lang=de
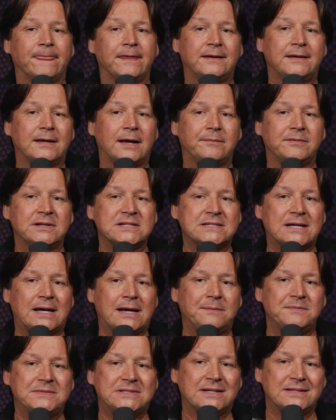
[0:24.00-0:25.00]
ich habe das
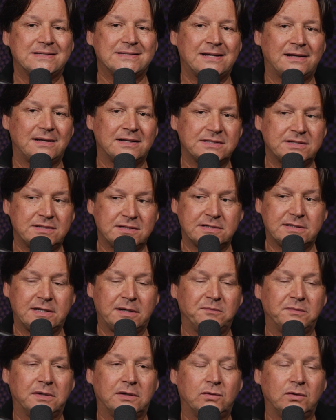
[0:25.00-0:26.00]

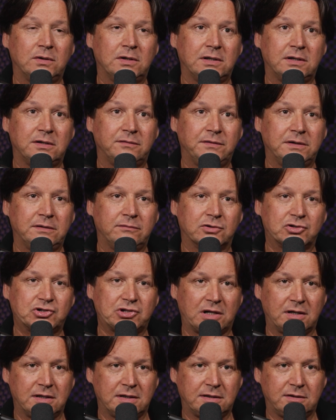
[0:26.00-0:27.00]
AMZ-Seller-System natürlich wie
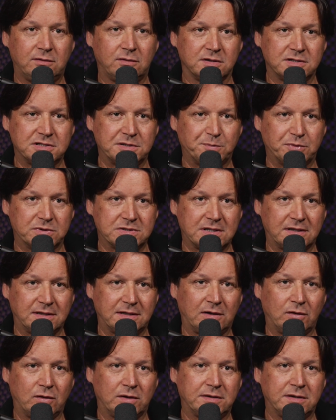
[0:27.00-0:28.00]
wahrscheinlich 90 Prozent
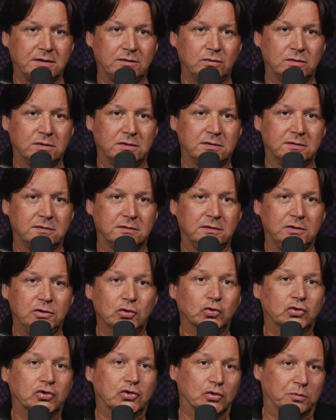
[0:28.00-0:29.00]
der Leute durch
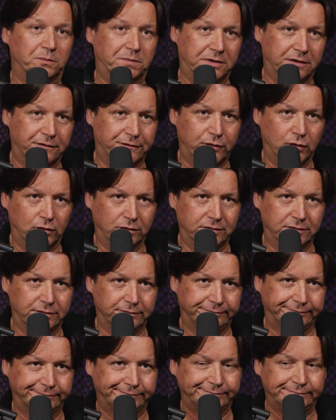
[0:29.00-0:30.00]
YouTube
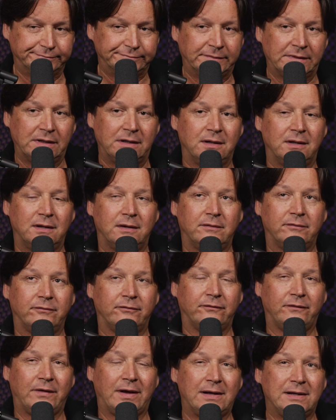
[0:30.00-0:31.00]
gefunden,
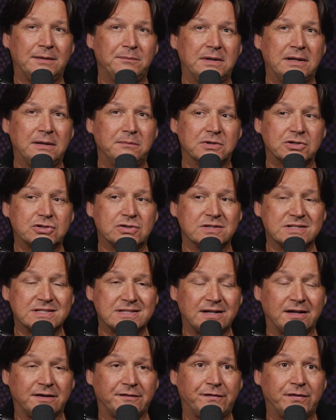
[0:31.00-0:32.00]
weil ich mich immer schon
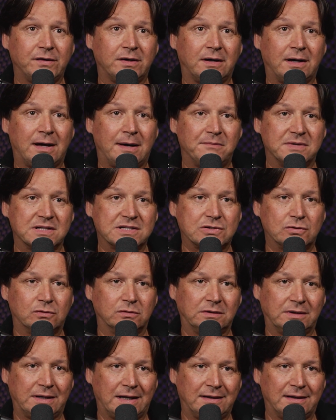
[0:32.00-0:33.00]
sehr für
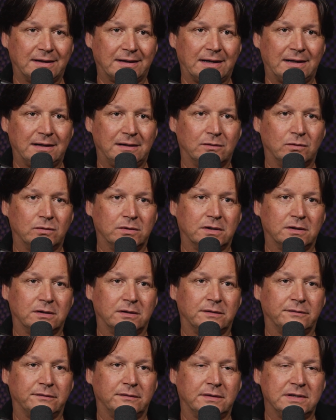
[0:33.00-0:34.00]
Amazon generell
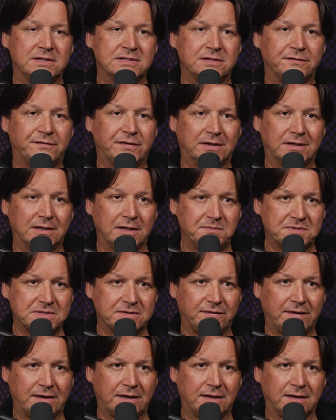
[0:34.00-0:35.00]
oder diese
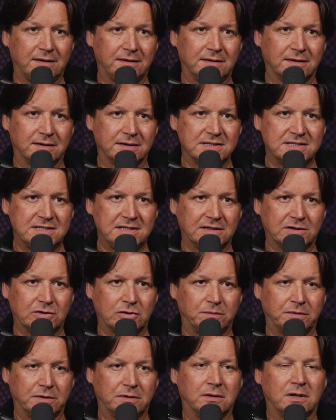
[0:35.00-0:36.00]
Vertriebswege interessiert
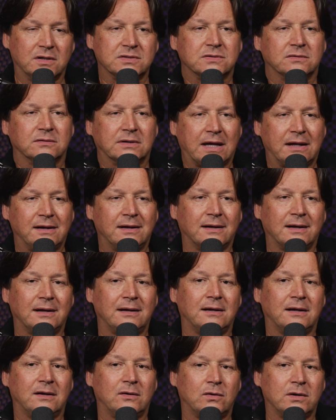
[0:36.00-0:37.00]
habe und also
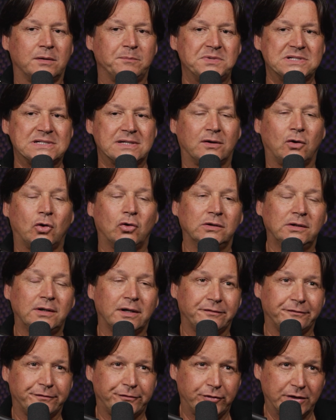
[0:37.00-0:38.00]
generell auch ein bisschen
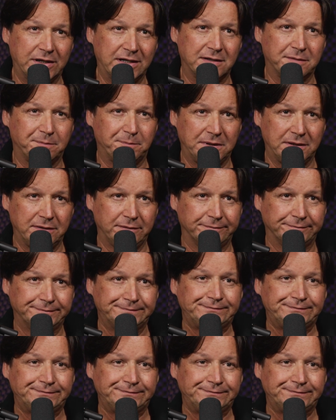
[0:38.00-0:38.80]
Online-Freak bin